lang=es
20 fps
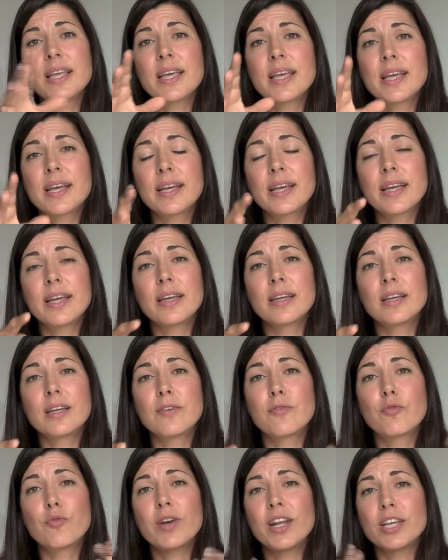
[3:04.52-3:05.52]
de
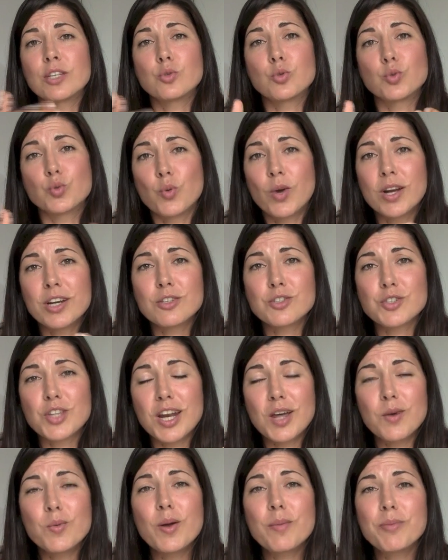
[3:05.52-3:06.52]
que fuerais usuarios
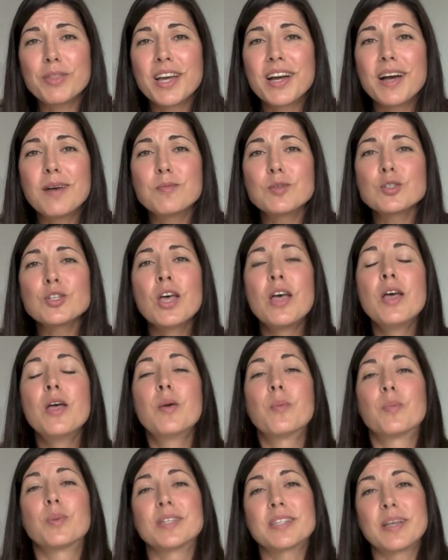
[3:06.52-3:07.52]
de la web, digamos,
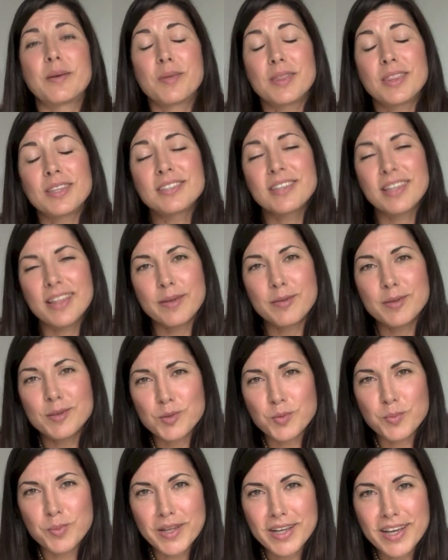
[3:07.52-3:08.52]
pues a veces se daban
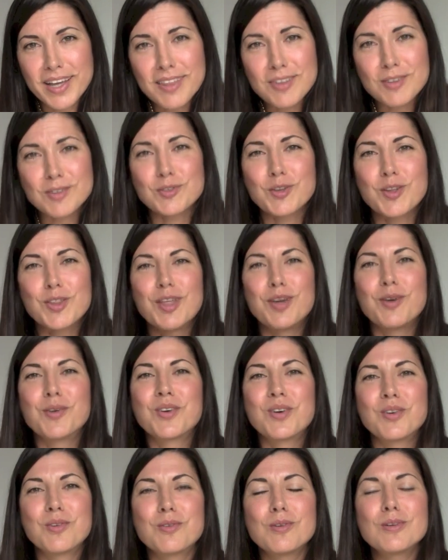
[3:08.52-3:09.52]
duplicados. Yo hacía
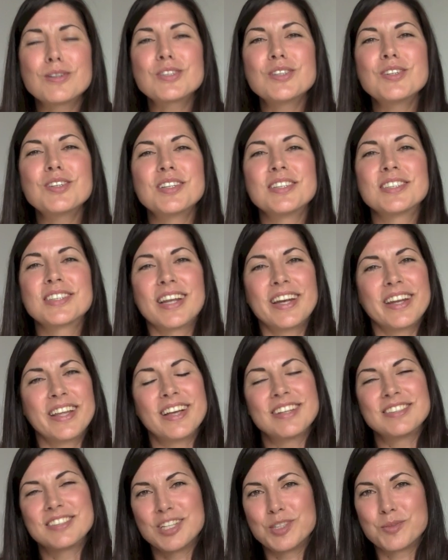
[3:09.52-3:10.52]
un concurso y
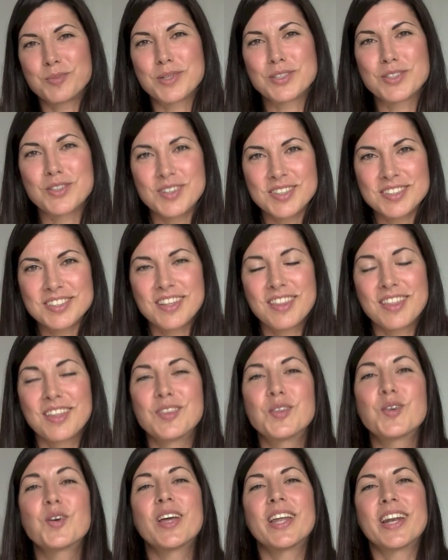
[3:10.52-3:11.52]
salían seis personas
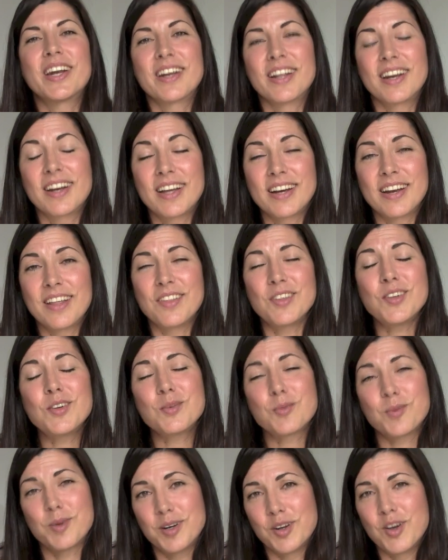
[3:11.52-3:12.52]
diciendo que eran el
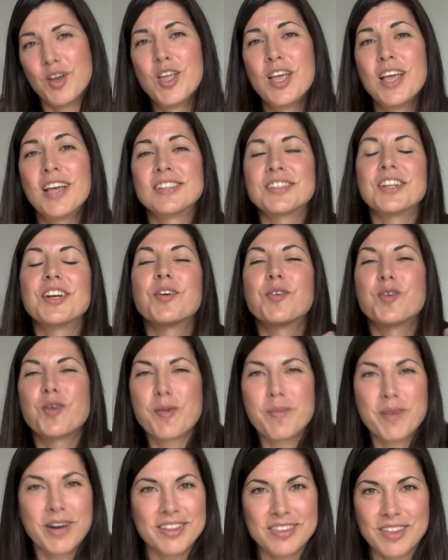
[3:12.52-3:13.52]
ganador. Bueno, si no hubo
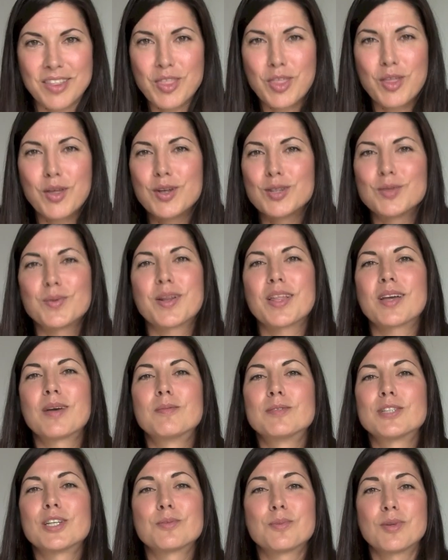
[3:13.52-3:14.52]
una mala intención, es verdad que
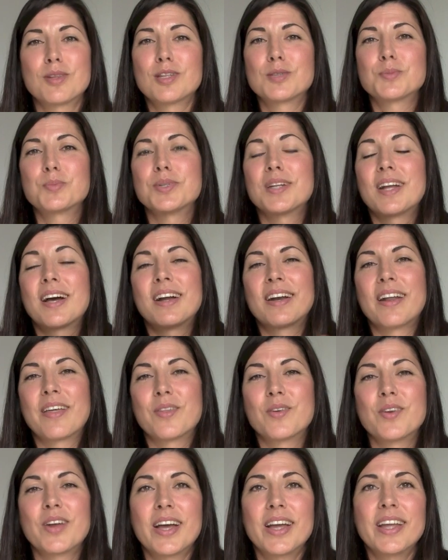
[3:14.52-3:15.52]
muchas veces pues la
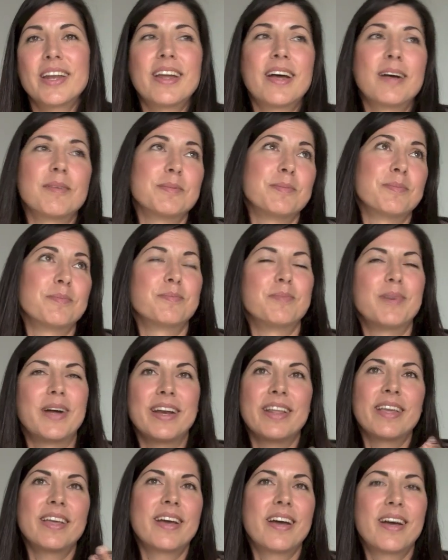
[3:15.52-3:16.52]
ganadora era
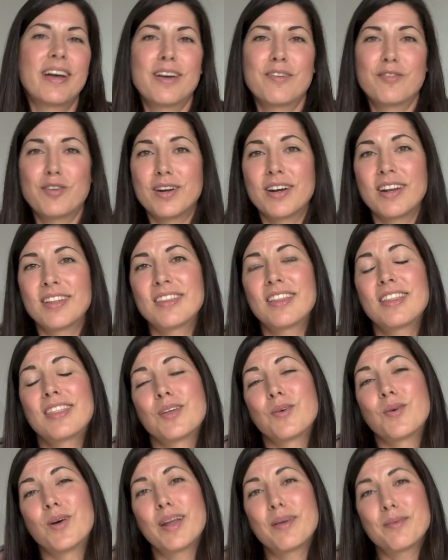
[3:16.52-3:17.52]
María Fernández,
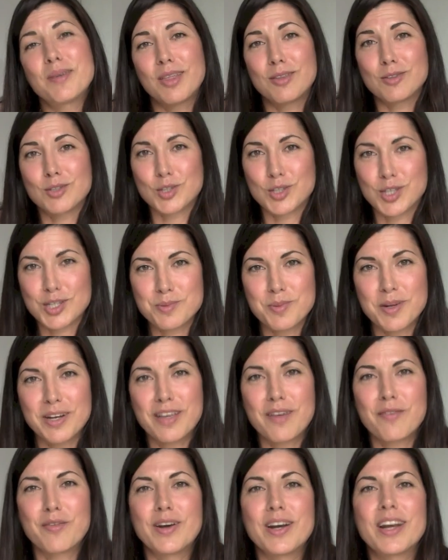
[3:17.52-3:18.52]
igual había dos otras
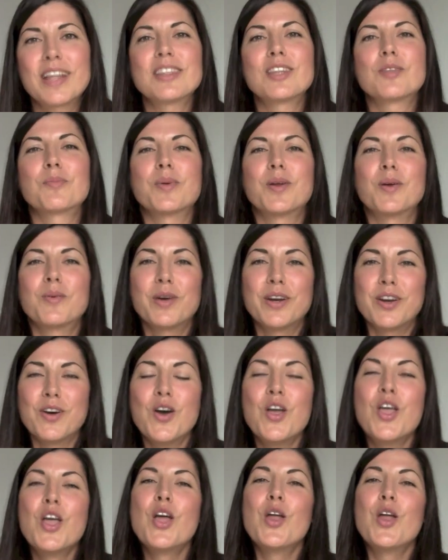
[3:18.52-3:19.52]
María Fernández, pero bueno,